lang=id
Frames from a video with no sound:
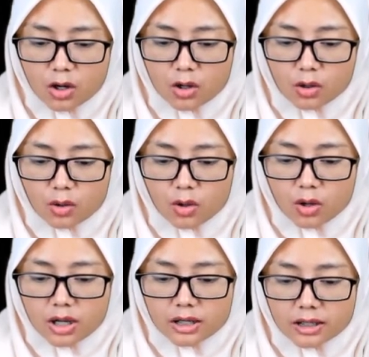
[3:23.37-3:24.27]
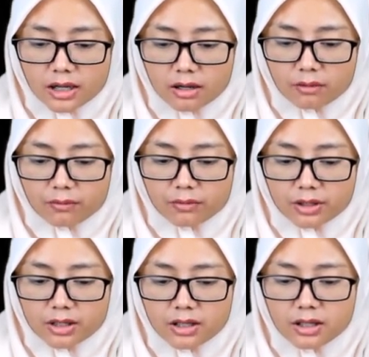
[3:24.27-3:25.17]
rho kalikan V
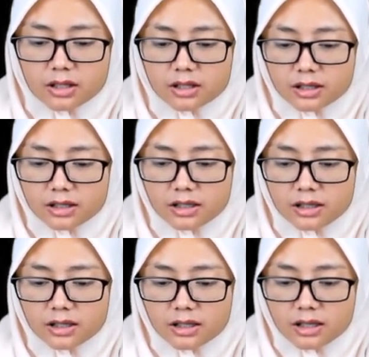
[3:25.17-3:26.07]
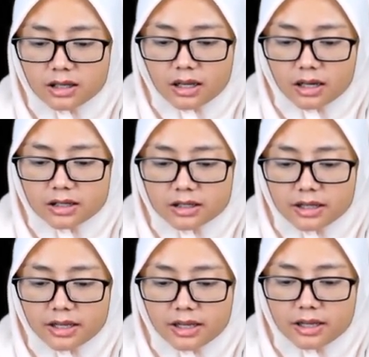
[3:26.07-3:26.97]
ini kali
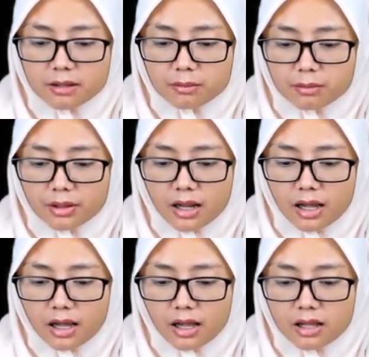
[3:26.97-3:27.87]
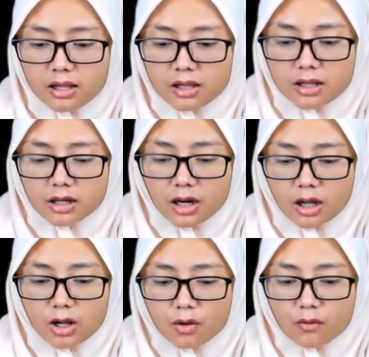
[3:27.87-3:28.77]
G per A.
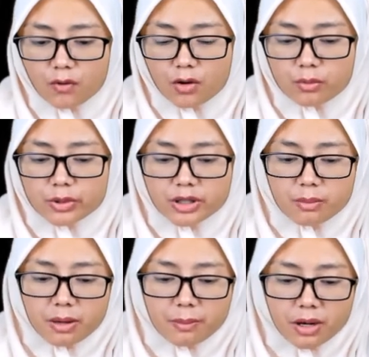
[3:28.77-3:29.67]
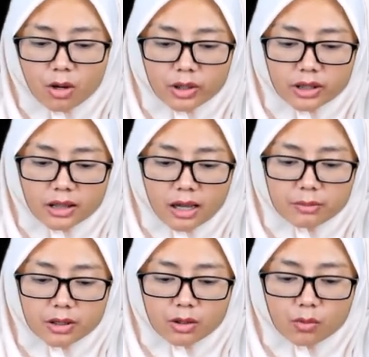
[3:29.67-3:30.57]
Nah, volumenya berapa kalau kita
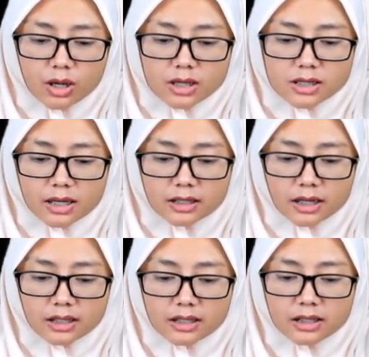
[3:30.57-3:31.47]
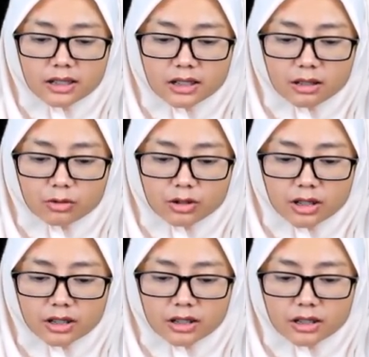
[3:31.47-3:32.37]
ambil luasan yang ini, kemudian
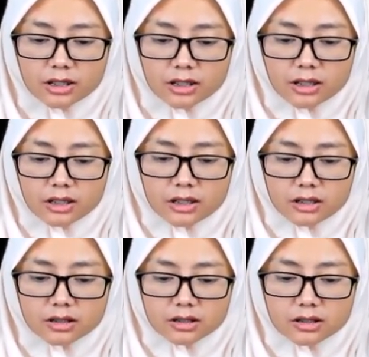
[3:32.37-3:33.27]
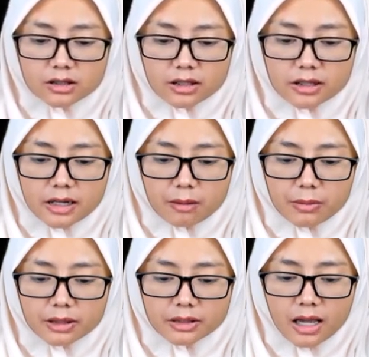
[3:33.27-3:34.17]
ini e,
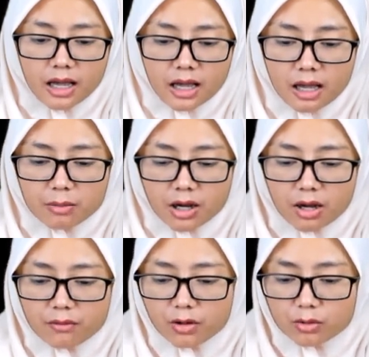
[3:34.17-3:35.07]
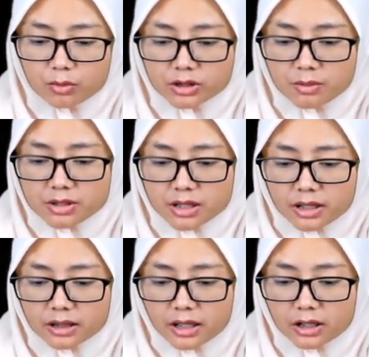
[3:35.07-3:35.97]
kedalamannya H, maka volumenya bisa
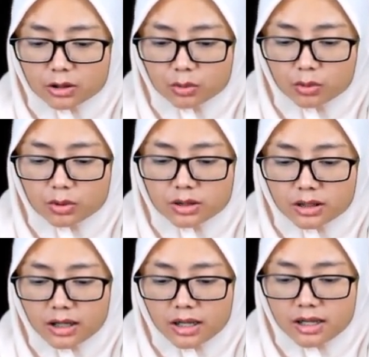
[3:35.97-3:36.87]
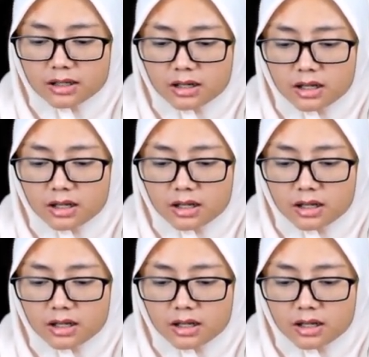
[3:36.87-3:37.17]
kita hitung dengan